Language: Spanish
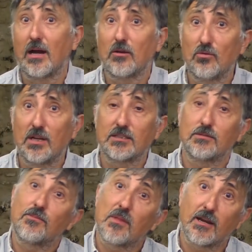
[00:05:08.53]

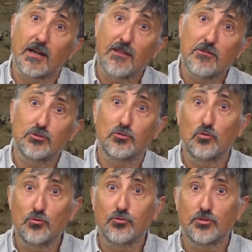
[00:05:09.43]
algunas mm, radios,
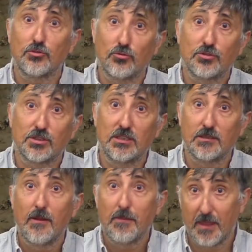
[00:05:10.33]
UTUS y TUTSIS,